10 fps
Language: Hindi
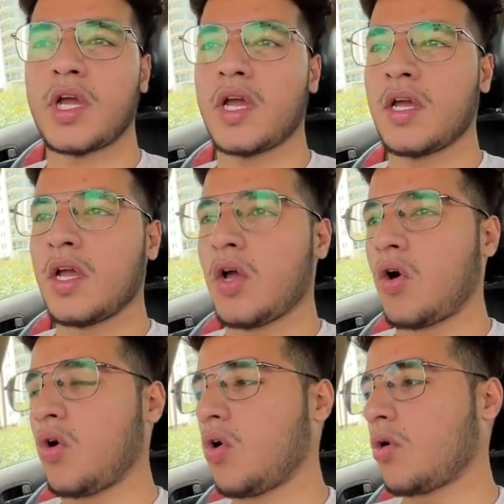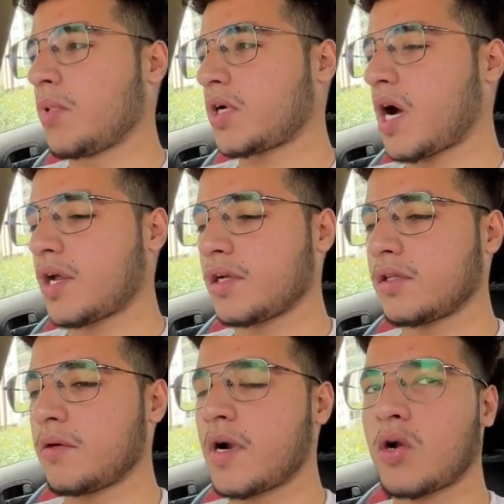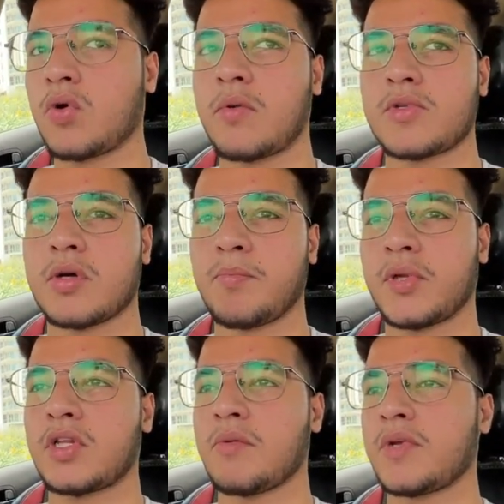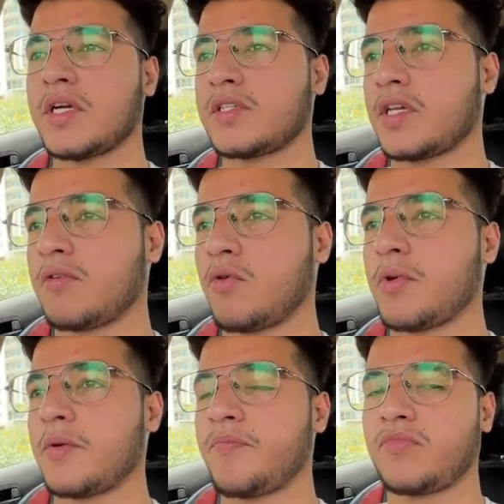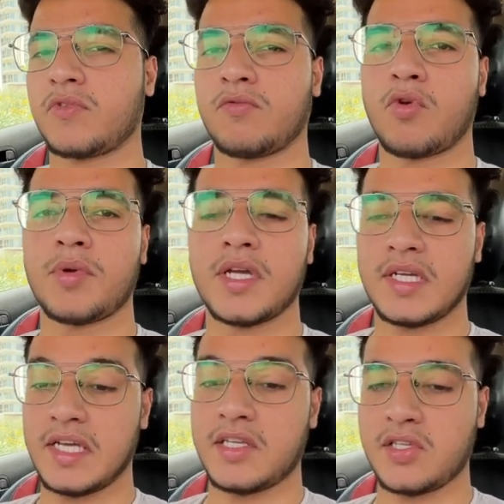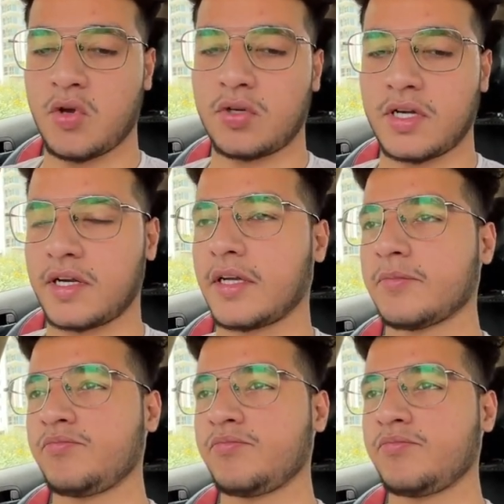है और मैं कार के अंदर बैठा हूँ कम से कम पंद्रह मिनट से वो भी वो भी ए ऑन करके